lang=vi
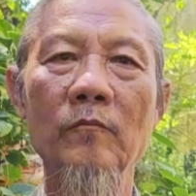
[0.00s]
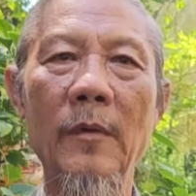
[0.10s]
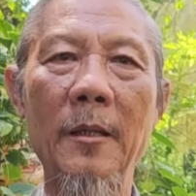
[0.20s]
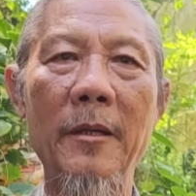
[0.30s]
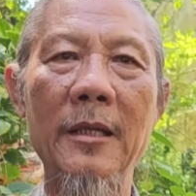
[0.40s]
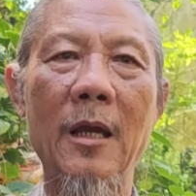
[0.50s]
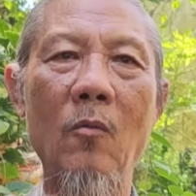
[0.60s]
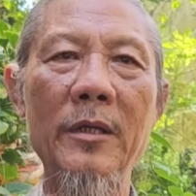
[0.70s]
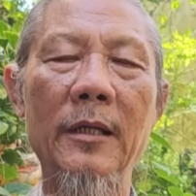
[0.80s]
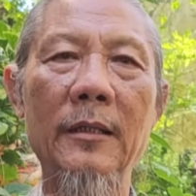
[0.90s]
Bị bây
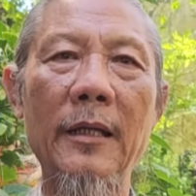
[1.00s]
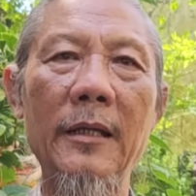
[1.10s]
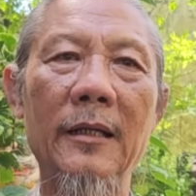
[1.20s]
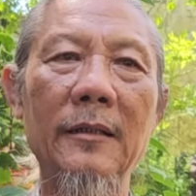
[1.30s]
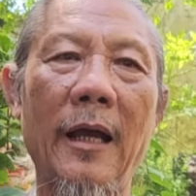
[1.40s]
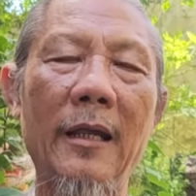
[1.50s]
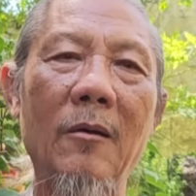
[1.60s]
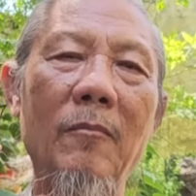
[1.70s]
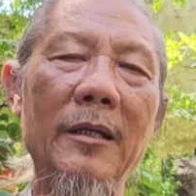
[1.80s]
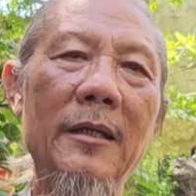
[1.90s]
giờ quý vị thấy hiện tại
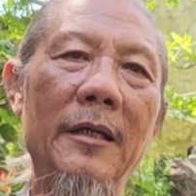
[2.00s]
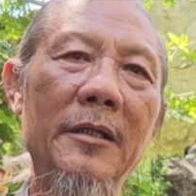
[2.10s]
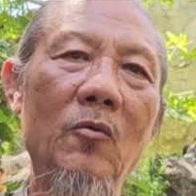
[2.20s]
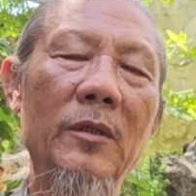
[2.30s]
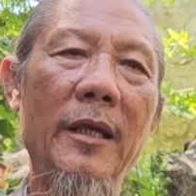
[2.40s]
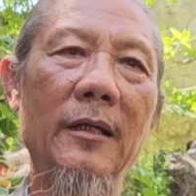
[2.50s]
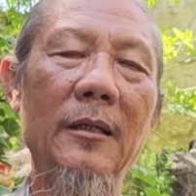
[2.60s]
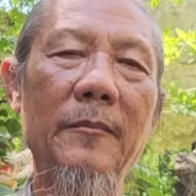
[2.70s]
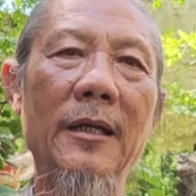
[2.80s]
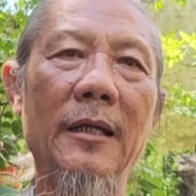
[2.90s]
không, bây giờ Triều Tiên
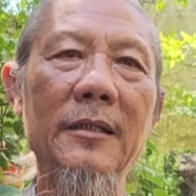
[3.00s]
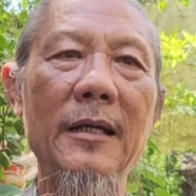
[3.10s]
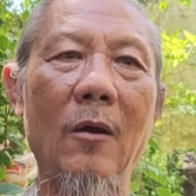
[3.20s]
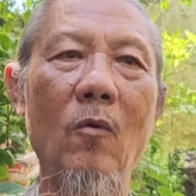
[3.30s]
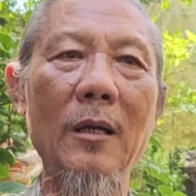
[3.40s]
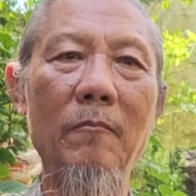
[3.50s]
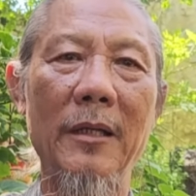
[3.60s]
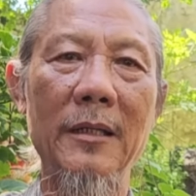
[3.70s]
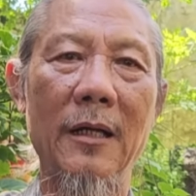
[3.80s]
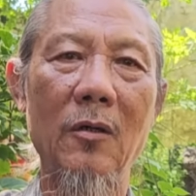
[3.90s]
đó, giờ với Hàn Quốc
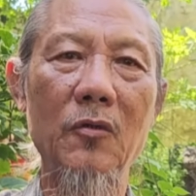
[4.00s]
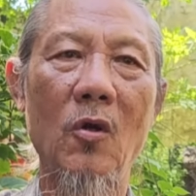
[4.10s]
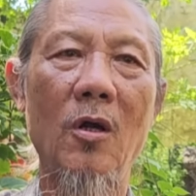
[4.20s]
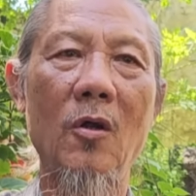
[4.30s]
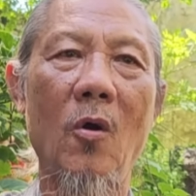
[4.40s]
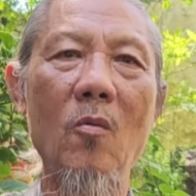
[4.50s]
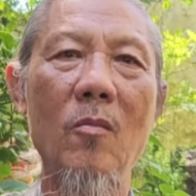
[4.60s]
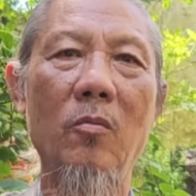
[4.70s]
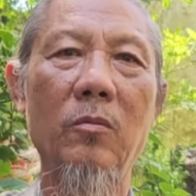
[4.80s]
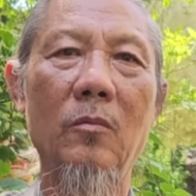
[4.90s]
bây giờ nó cho nổ
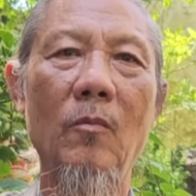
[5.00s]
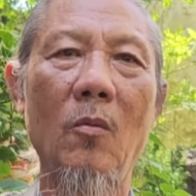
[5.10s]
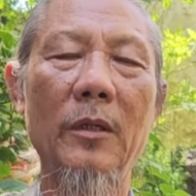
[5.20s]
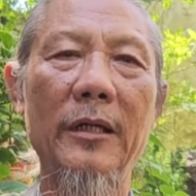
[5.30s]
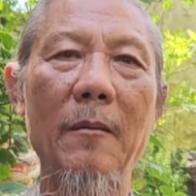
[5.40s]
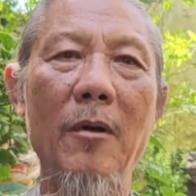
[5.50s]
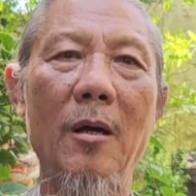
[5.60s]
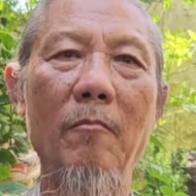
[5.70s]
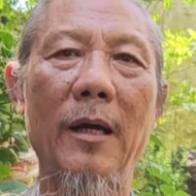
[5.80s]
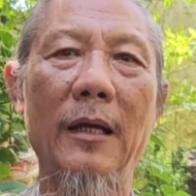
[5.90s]
một cái trái
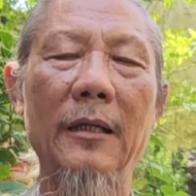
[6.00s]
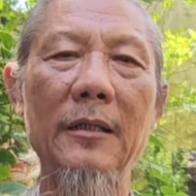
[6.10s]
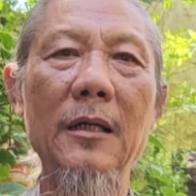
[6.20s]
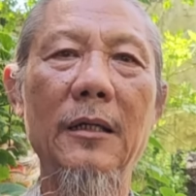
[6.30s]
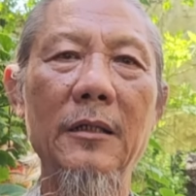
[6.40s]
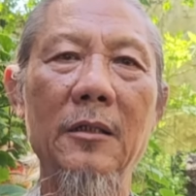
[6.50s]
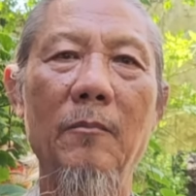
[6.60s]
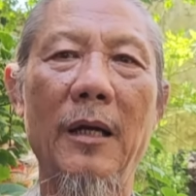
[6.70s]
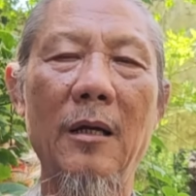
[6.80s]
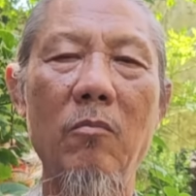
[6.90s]
bom mà cái đứt cái
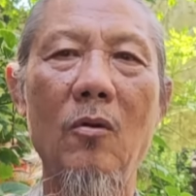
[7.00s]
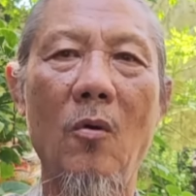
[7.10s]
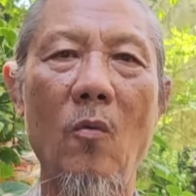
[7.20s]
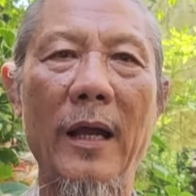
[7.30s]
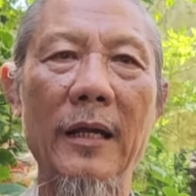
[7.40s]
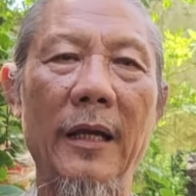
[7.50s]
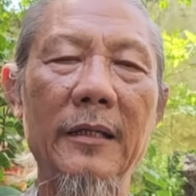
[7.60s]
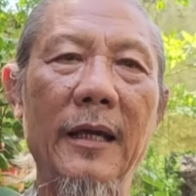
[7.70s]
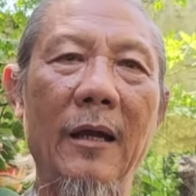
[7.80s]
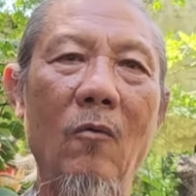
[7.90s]
đường mà không còn quan hệ
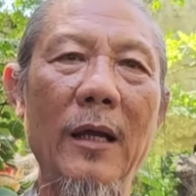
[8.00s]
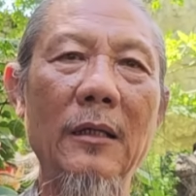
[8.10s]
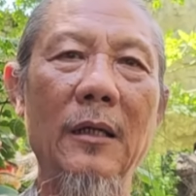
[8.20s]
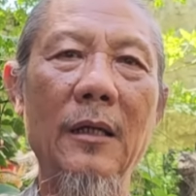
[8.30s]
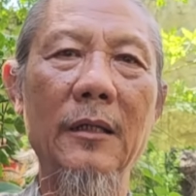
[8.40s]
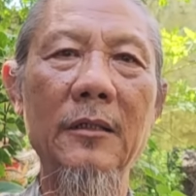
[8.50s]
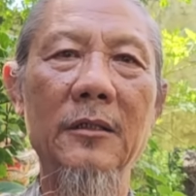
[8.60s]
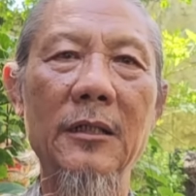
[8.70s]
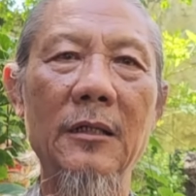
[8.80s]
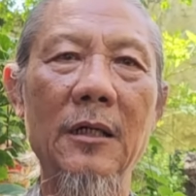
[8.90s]
với Hàn Quốc, cái
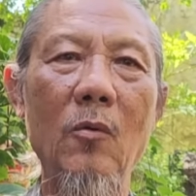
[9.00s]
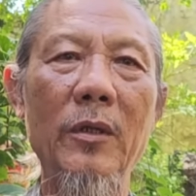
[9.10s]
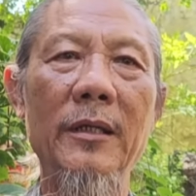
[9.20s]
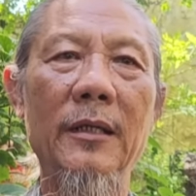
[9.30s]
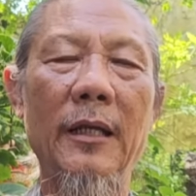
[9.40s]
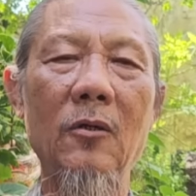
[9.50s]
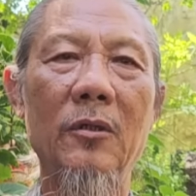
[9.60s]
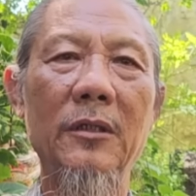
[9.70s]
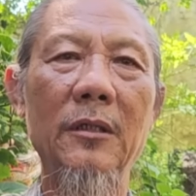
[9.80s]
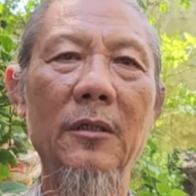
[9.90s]
đường xe lửa quý vị thấy,
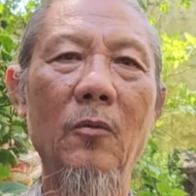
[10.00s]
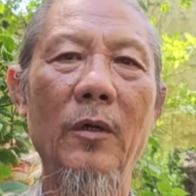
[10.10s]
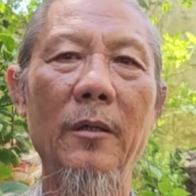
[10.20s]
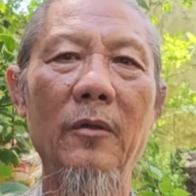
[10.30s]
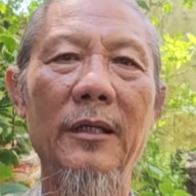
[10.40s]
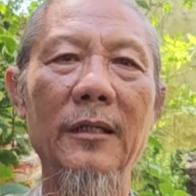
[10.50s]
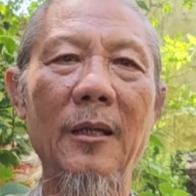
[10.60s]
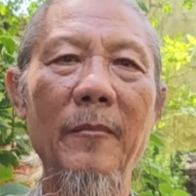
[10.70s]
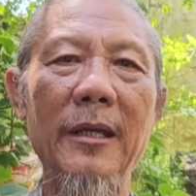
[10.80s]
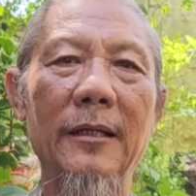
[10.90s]
coi TV quý vị
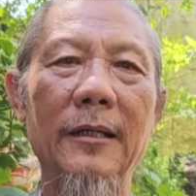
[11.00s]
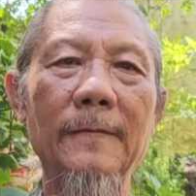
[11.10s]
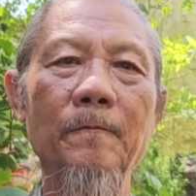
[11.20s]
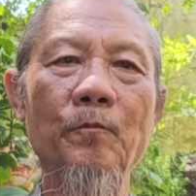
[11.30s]
thấy biết rồi đó.